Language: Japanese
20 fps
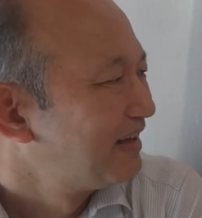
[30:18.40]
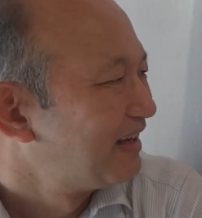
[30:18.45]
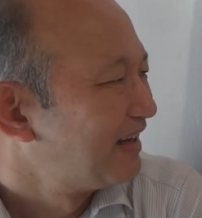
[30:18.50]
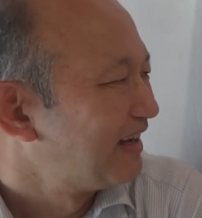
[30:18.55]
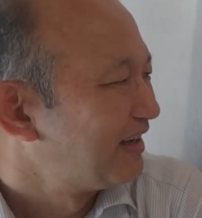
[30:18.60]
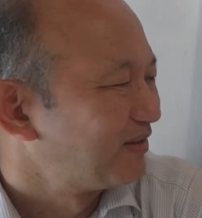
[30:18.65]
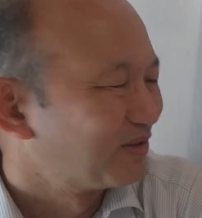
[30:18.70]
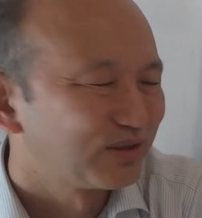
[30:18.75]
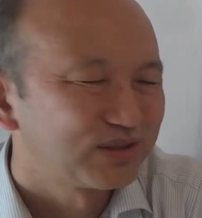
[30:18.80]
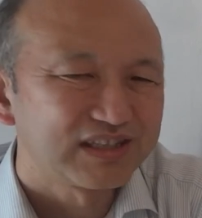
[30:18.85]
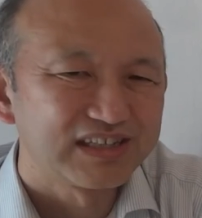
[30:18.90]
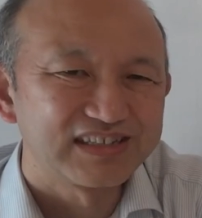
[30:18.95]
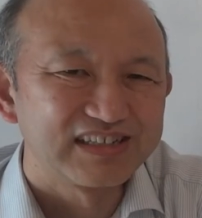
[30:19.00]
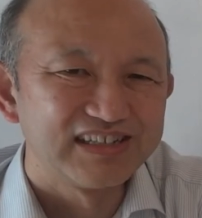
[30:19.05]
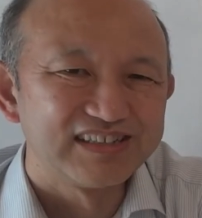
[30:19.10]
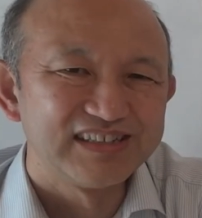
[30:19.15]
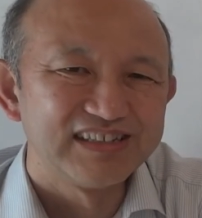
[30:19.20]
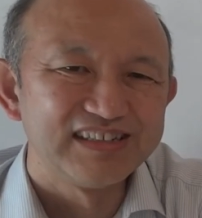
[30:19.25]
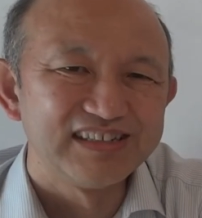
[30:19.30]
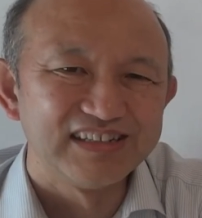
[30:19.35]
えー、よろしかった
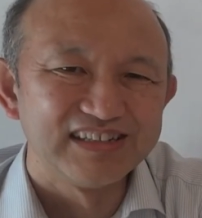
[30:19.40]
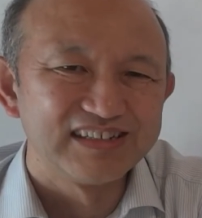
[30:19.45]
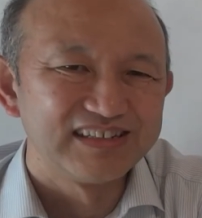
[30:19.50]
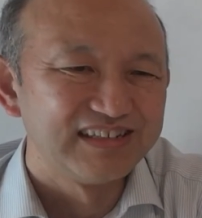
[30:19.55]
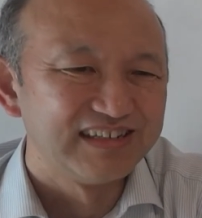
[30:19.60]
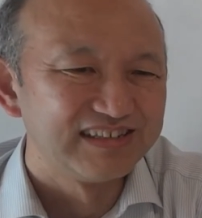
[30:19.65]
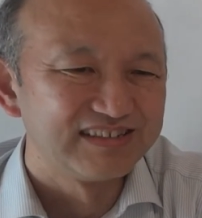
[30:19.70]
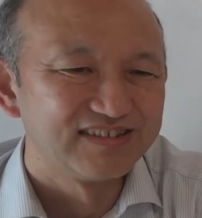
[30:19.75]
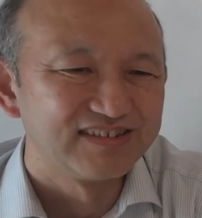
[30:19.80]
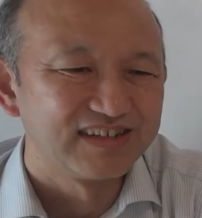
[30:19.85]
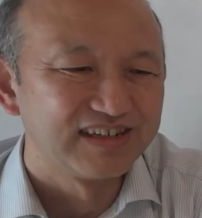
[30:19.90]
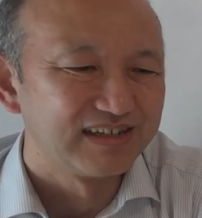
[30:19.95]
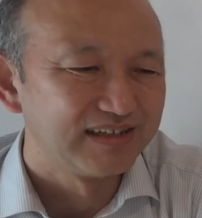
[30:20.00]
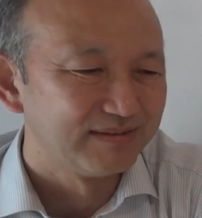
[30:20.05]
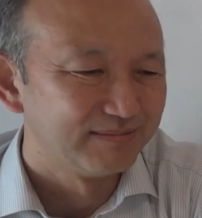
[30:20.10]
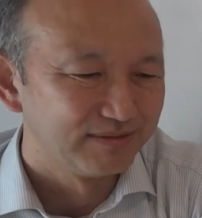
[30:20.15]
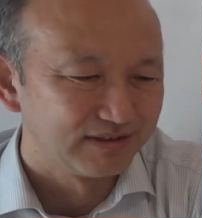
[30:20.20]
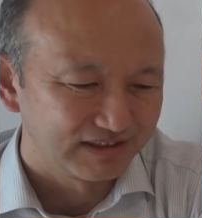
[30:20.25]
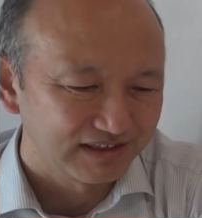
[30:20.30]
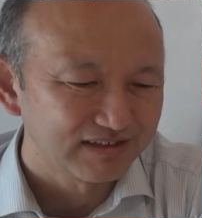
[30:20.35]
らぜひね、えー、そこか
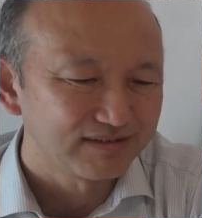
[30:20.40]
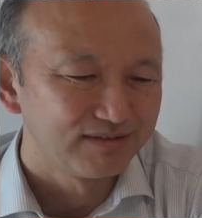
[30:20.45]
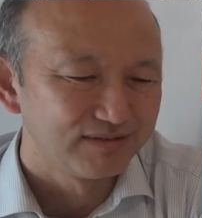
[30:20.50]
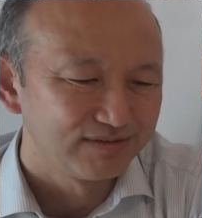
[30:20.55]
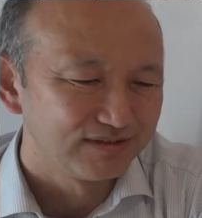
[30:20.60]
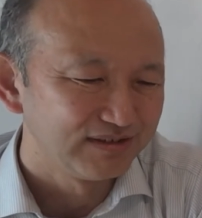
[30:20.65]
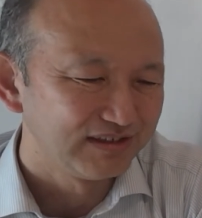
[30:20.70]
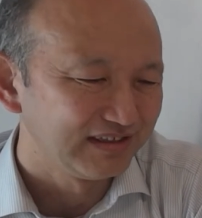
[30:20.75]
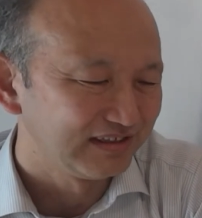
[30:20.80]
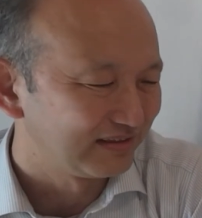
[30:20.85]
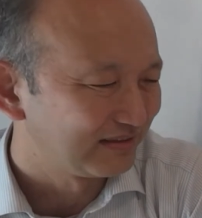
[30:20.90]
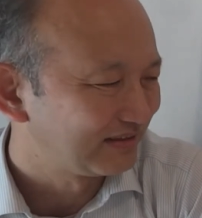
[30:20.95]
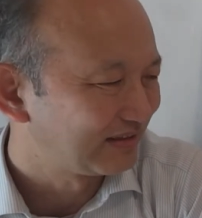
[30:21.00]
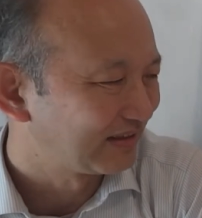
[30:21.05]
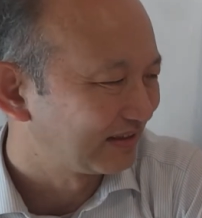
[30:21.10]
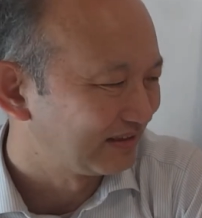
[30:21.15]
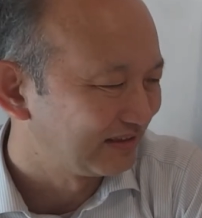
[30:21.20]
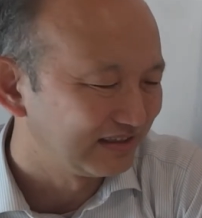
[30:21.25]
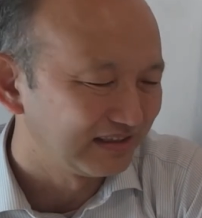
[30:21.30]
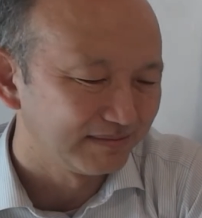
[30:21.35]
らもう結構古い、って
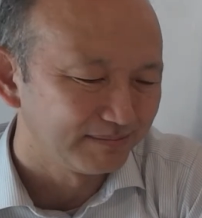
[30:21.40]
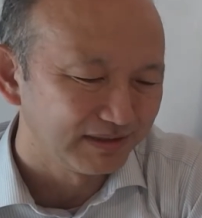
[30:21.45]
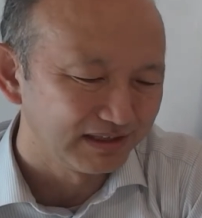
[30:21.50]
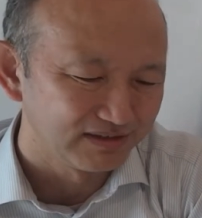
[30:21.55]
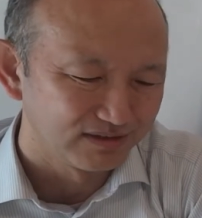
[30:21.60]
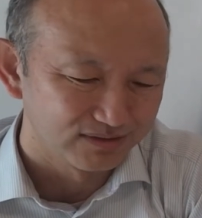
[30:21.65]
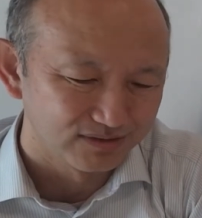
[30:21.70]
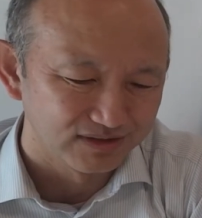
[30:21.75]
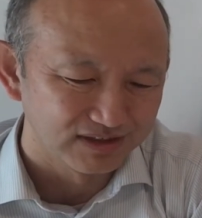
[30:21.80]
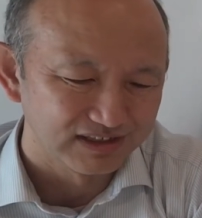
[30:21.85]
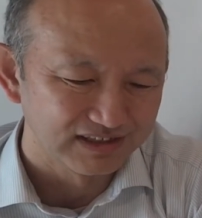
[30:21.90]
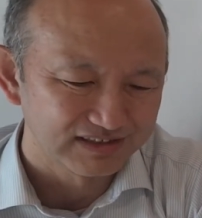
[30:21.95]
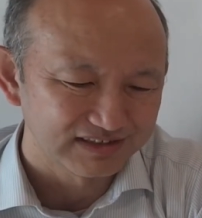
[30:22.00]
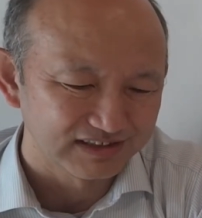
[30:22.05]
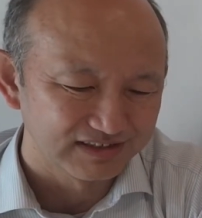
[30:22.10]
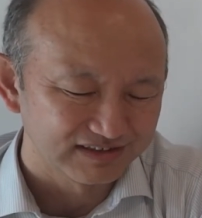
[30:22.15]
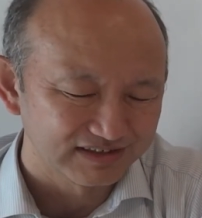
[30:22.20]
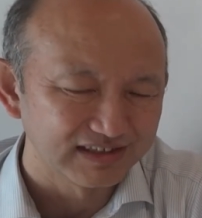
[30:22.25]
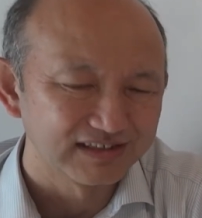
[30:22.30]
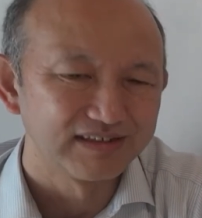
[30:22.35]
いうか2年前の動画です
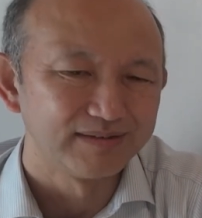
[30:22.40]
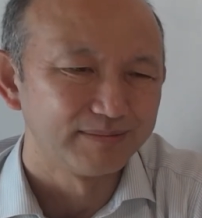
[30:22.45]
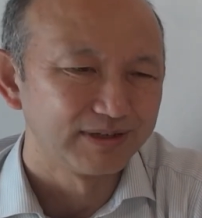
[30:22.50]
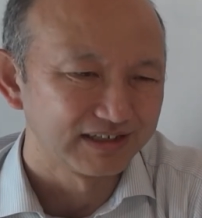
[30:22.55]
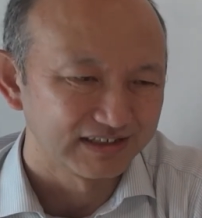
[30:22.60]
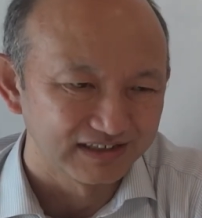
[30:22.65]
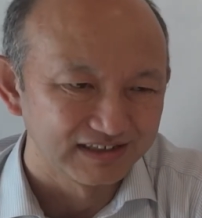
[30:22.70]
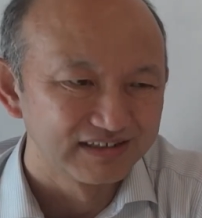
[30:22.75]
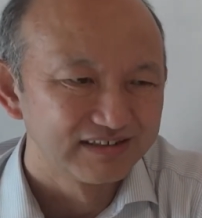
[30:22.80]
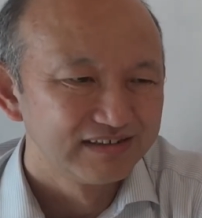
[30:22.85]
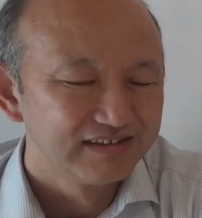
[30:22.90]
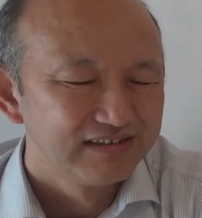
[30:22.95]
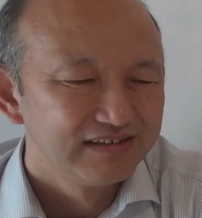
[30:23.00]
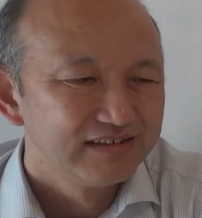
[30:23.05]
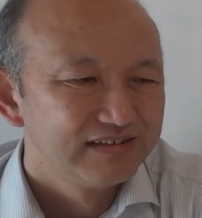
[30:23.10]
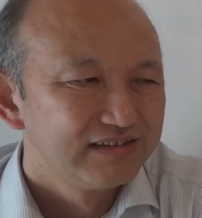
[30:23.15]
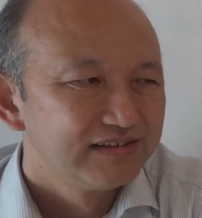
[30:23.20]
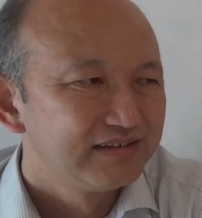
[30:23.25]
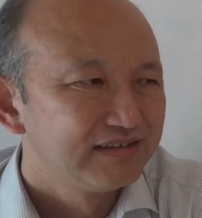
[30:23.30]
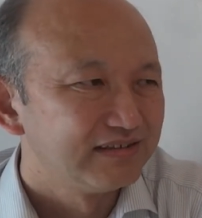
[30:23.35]
けど、3年前か、
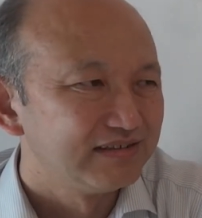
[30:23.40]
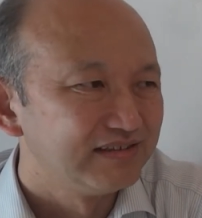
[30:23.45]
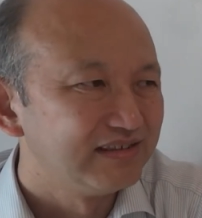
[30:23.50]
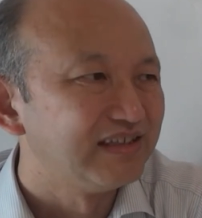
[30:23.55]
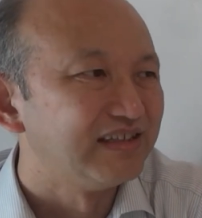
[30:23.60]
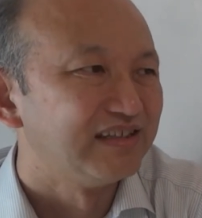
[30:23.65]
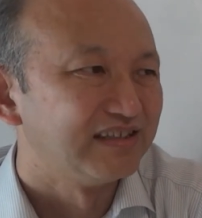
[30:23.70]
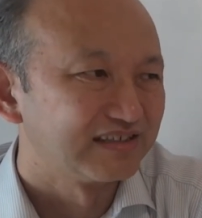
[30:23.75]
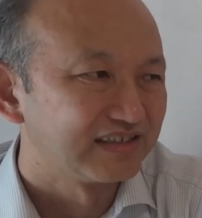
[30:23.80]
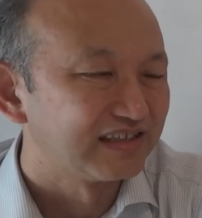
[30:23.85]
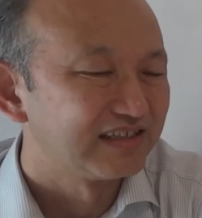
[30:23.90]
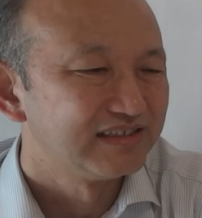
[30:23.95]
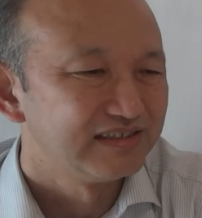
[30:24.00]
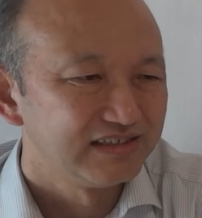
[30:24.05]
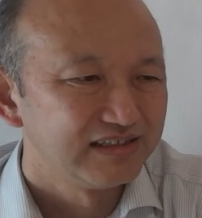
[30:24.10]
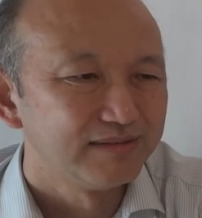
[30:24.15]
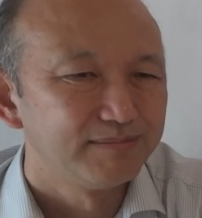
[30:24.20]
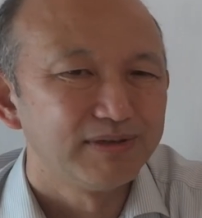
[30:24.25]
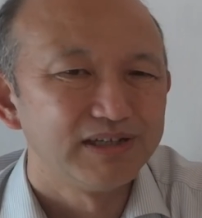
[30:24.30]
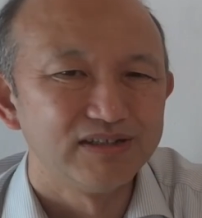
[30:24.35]
え2年ですか、2
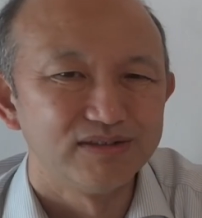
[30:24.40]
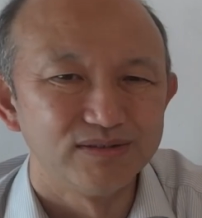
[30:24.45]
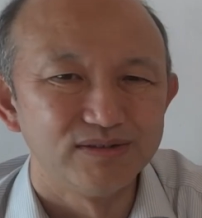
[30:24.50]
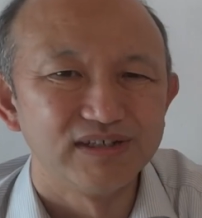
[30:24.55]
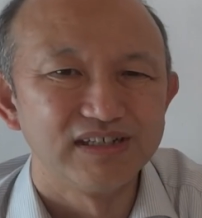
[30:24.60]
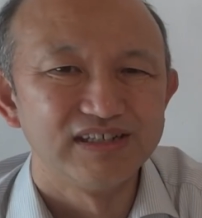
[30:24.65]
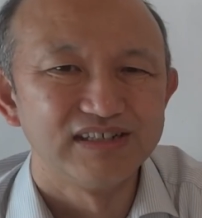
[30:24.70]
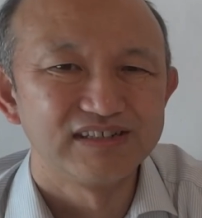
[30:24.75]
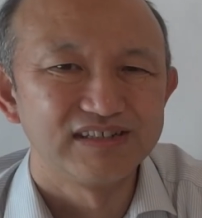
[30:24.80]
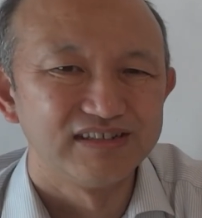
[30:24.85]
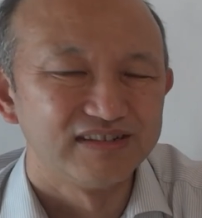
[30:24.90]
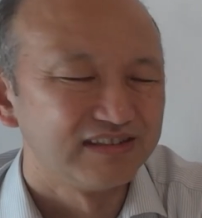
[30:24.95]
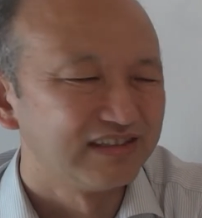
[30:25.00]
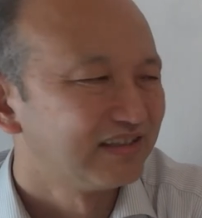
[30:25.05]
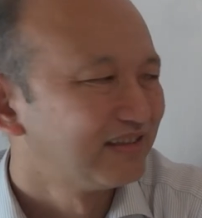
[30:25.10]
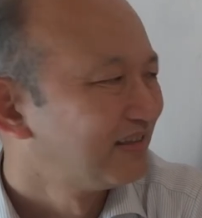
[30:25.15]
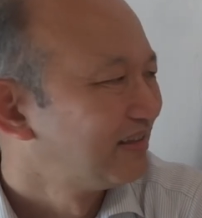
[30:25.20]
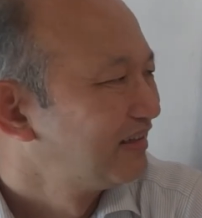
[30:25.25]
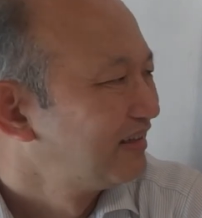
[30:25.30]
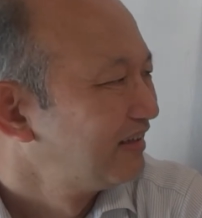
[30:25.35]
年前の動画ですけどね、